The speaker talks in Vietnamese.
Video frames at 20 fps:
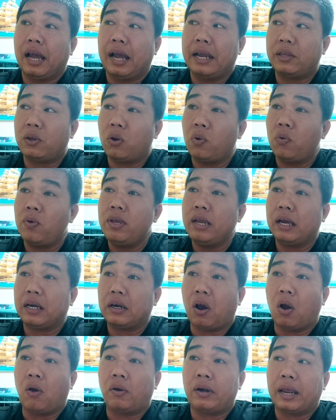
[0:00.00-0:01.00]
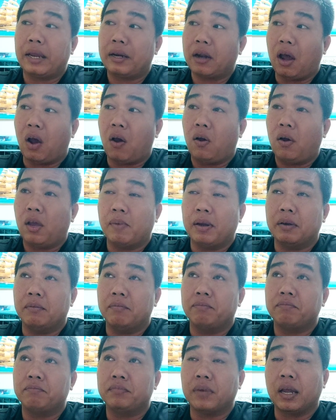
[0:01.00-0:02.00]
ăn chuối ăn đòn này nọ thì
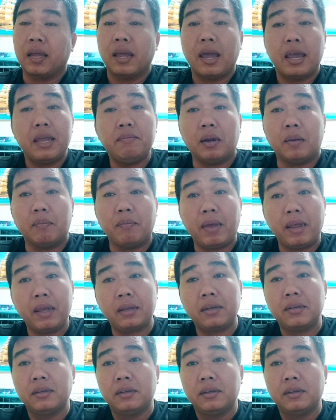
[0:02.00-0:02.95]
mình để ý mình biết